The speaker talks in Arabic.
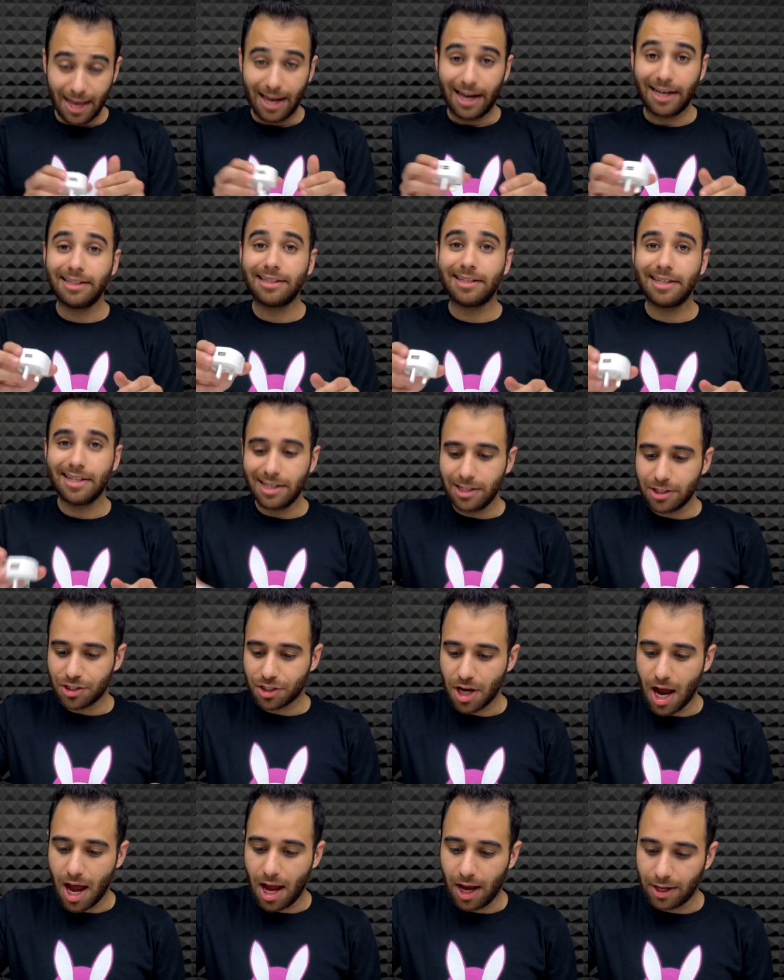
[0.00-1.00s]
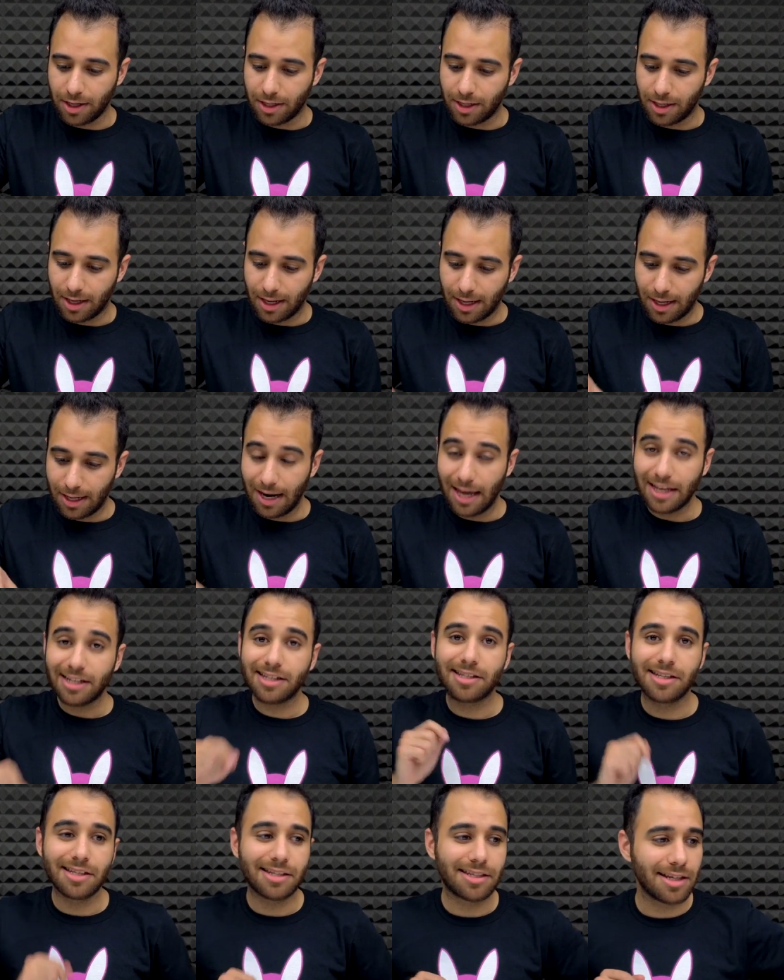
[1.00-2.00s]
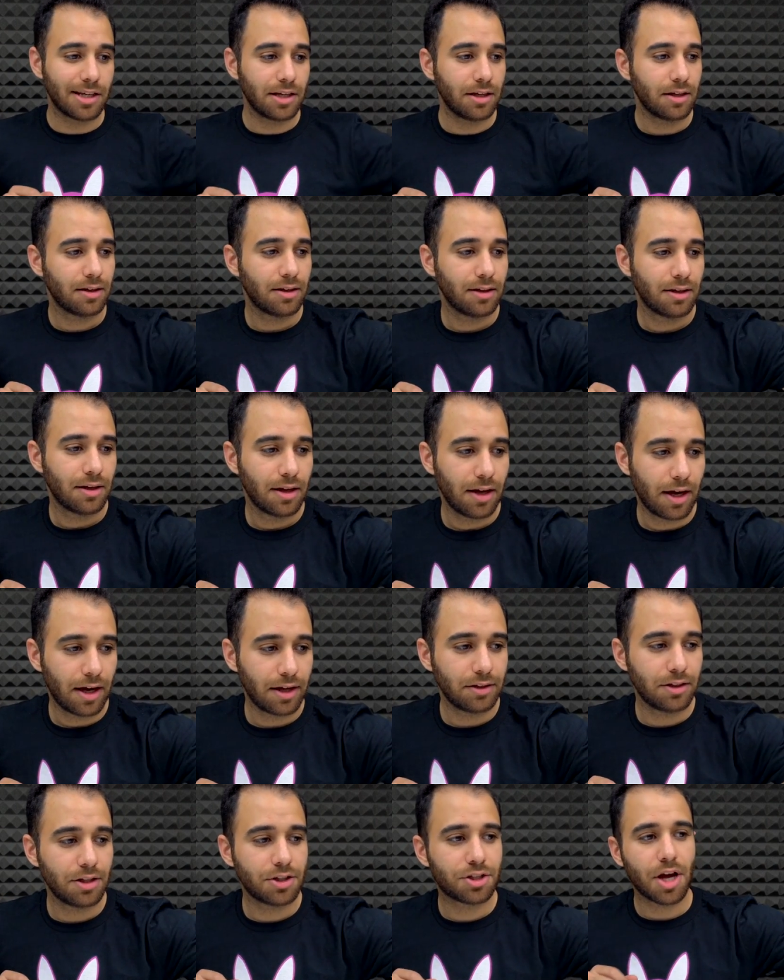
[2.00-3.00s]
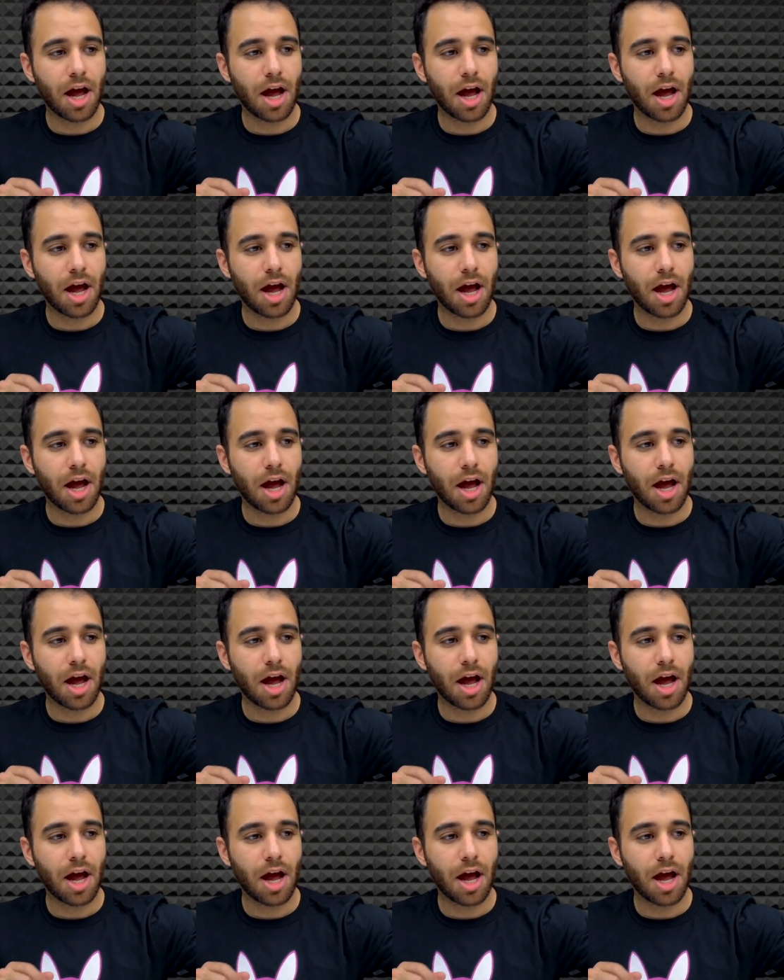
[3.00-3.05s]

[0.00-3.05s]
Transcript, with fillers: عندي شاحن الاتش تي سي عندي